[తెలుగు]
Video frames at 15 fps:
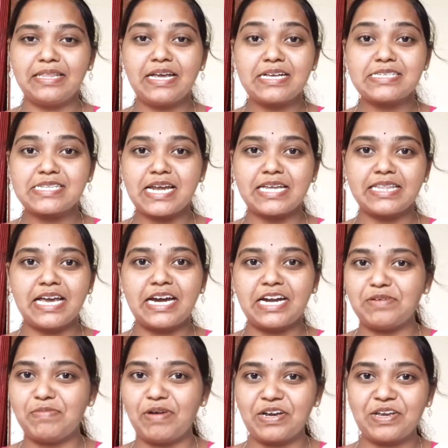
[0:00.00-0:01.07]
నెక్స్ట్ అయితే
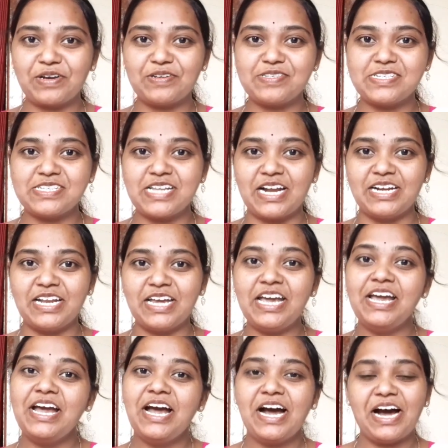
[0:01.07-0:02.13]
ఇక్కడ మంకీ వచ్చిందండి
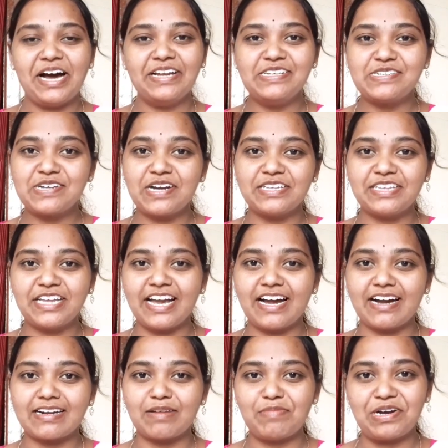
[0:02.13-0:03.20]
అంచు అయితే
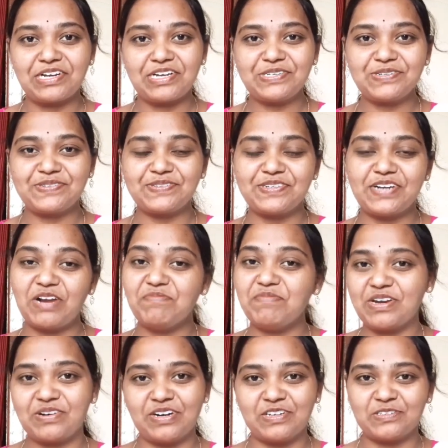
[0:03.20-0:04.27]
అక్కడ మంకీ చూస్తున్నాడు
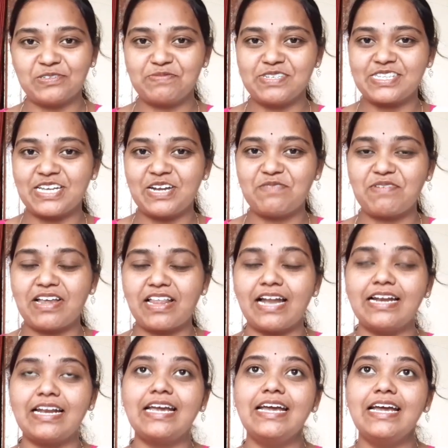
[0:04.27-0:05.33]
మీకు కూడా చూపిస్తాను
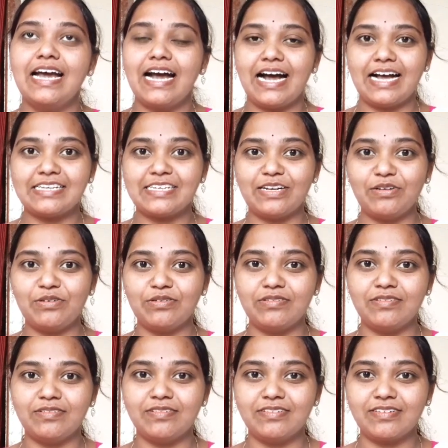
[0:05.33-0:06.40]
పదండి అసలు
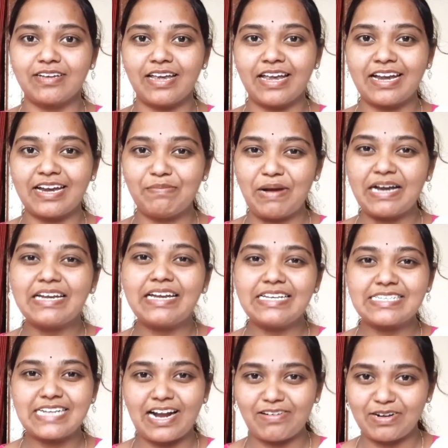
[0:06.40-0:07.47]

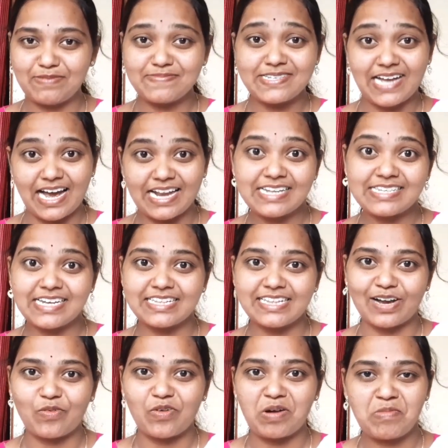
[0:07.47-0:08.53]
మంకీస్ రావడం చాలా చాలా
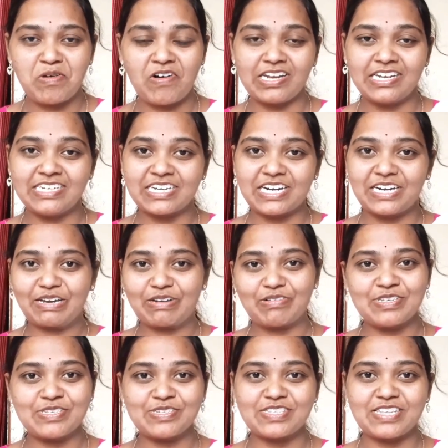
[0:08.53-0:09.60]
తక్కువ అమ్మ వాళ్ళ నుంచి ఇక్కడ
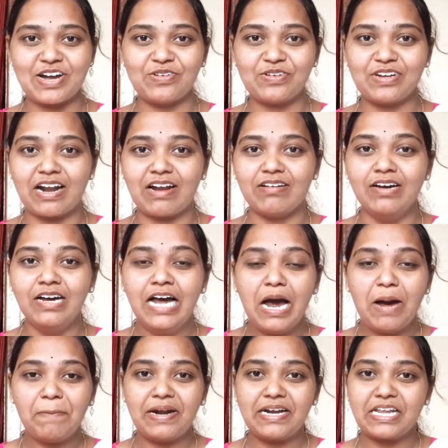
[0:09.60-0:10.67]
ఎక్కువ చూస్తూ ఉంటాడు
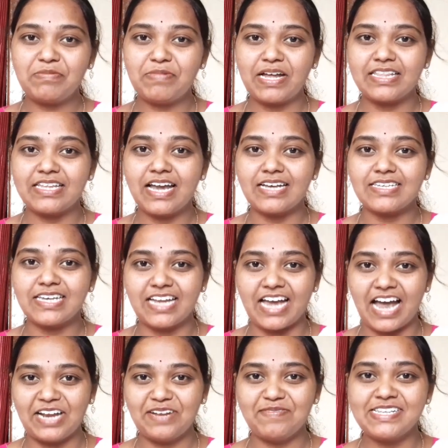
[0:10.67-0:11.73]
బట్ ఈ మధ్య అసలు
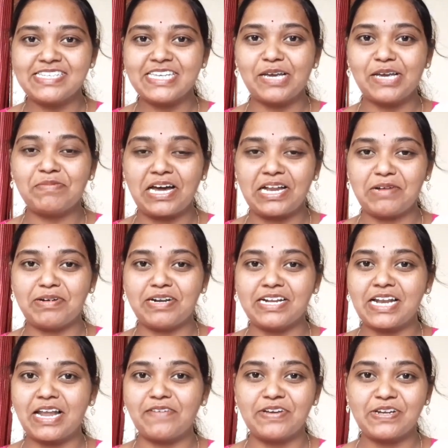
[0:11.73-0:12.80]
యానిమల్స్ ఏం
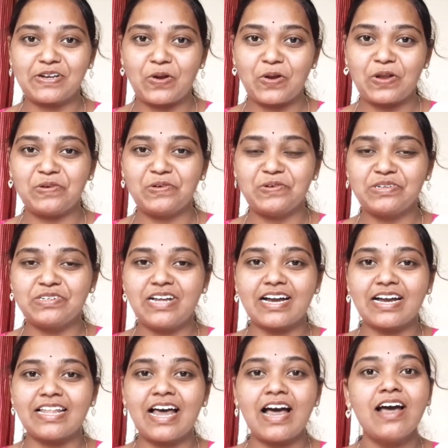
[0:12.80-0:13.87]
కనబడట్లేదు ఇంట్లోనే ఉంటున్నాం
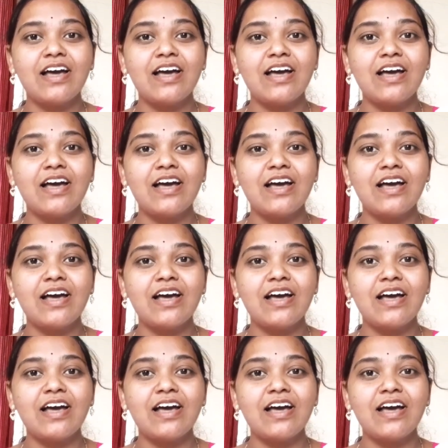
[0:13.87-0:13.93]
కదా